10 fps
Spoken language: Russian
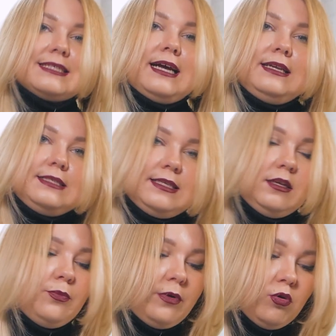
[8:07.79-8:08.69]

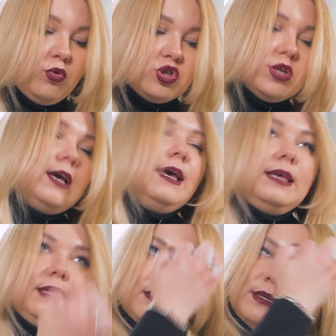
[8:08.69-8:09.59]
скользили по коже,
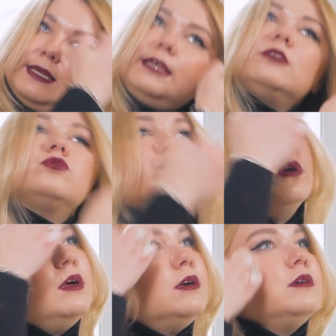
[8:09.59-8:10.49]
и клиенту,